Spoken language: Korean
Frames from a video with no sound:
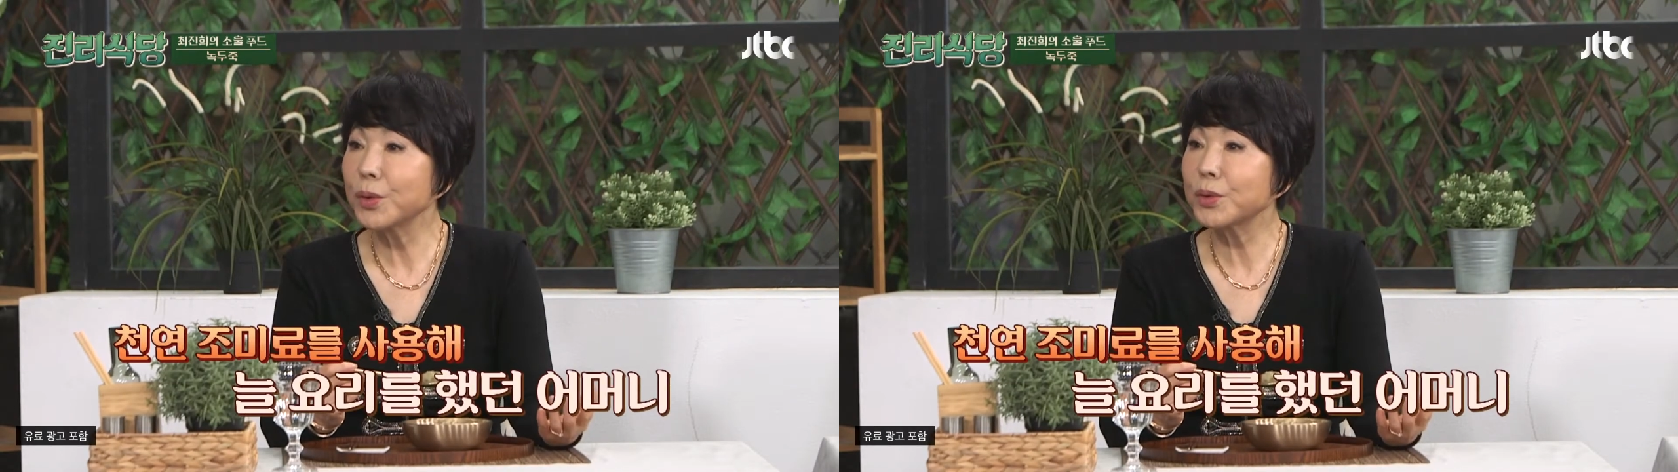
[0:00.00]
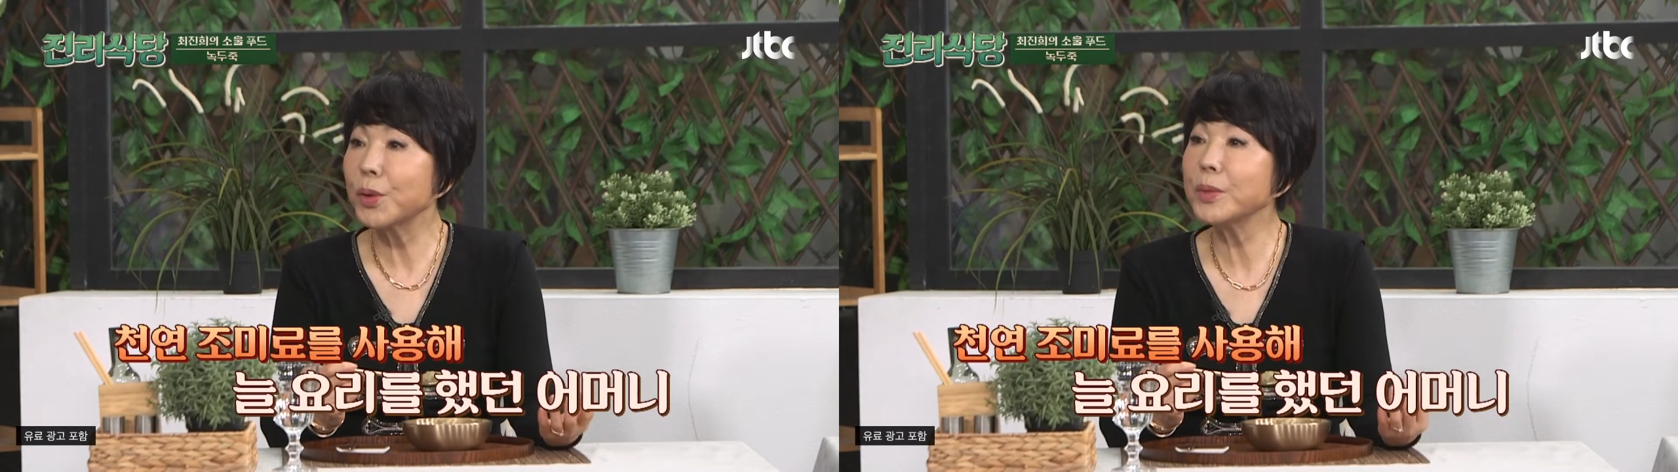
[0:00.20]

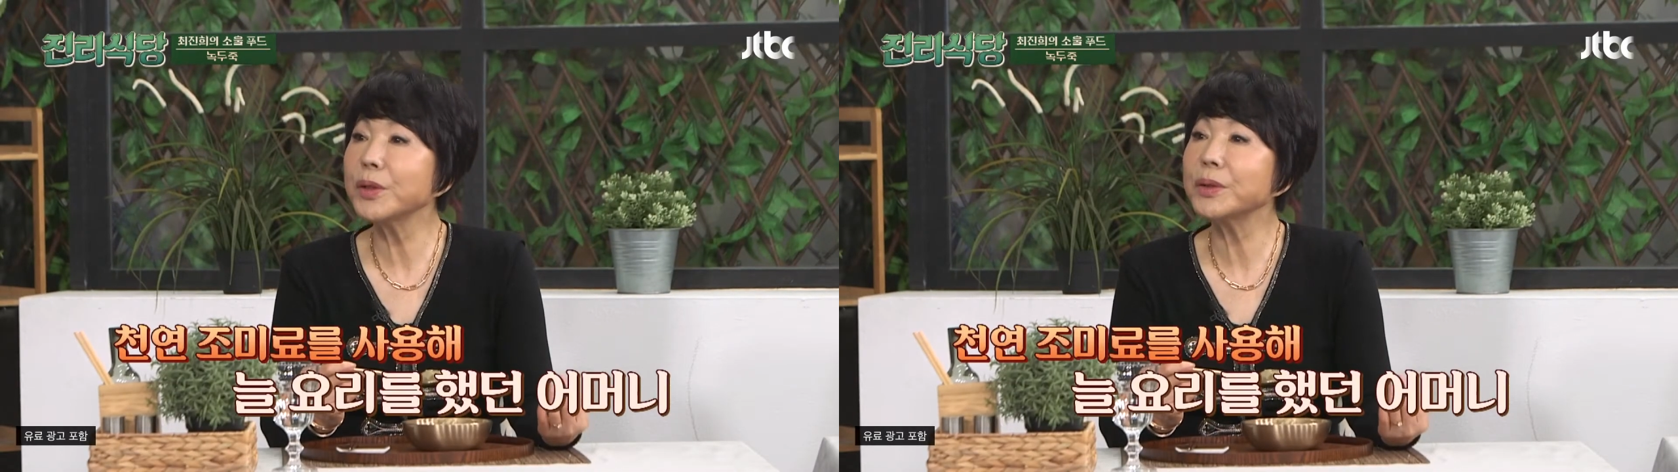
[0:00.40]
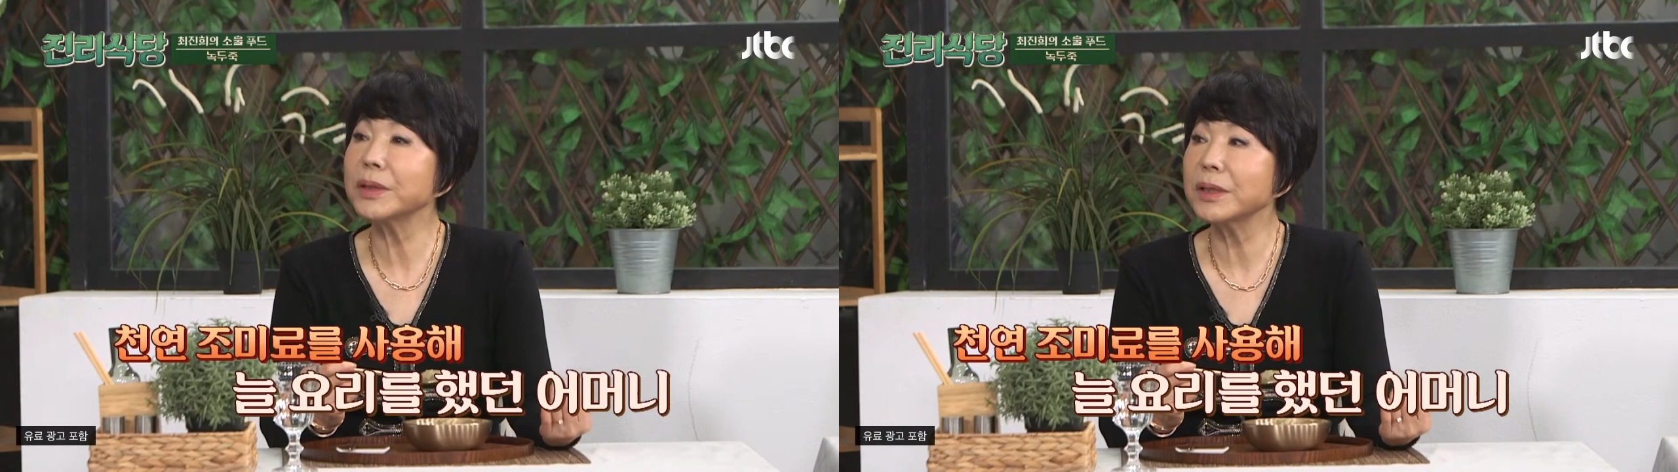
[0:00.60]
그
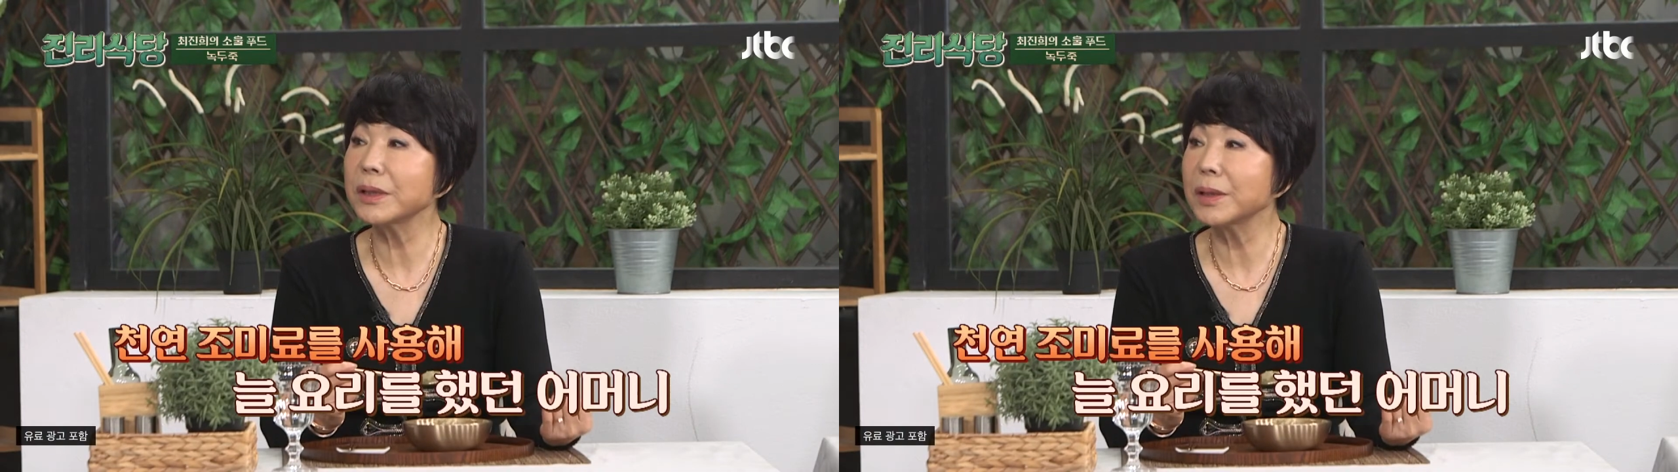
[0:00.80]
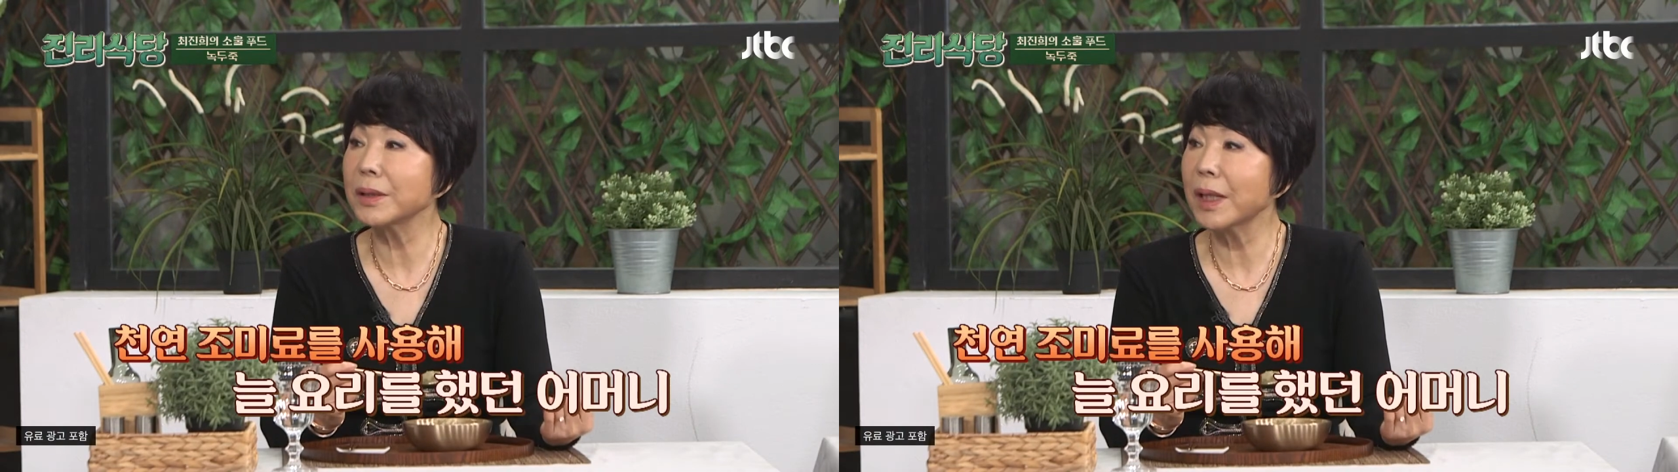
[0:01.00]
조미료
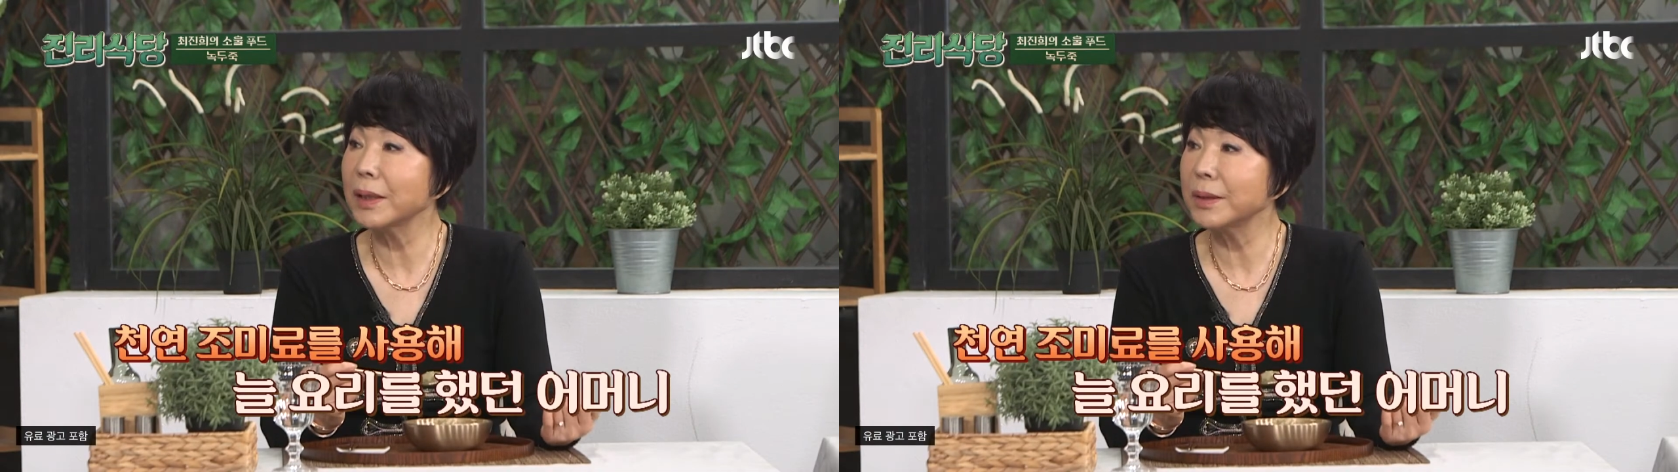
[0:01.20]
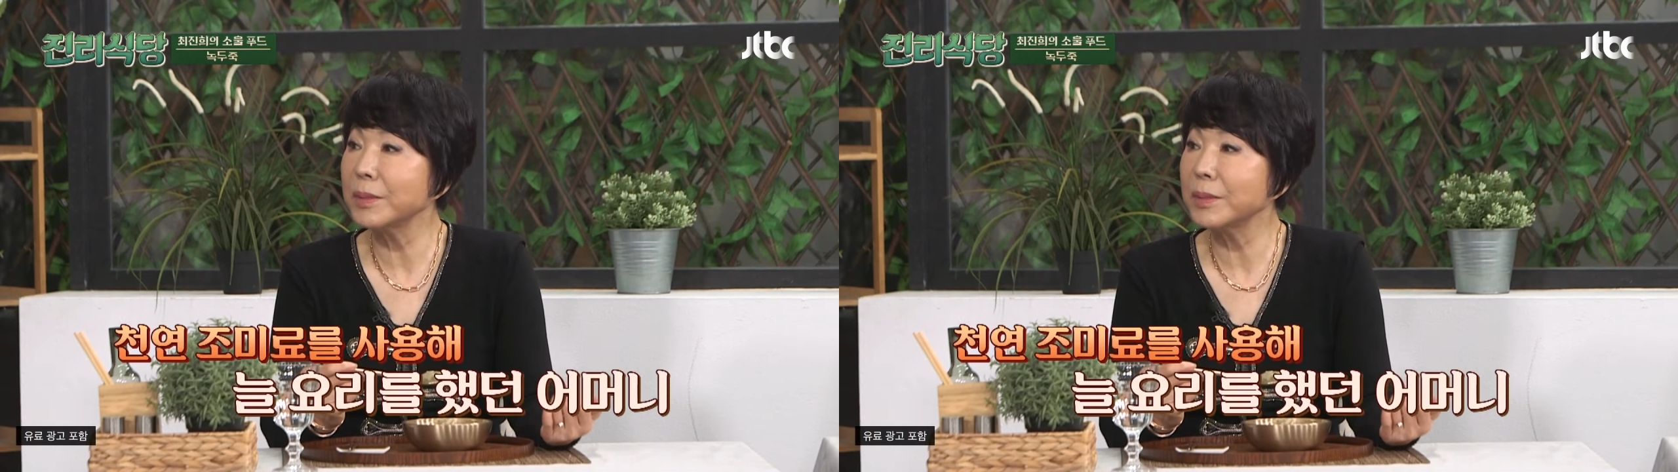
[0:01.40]
들어간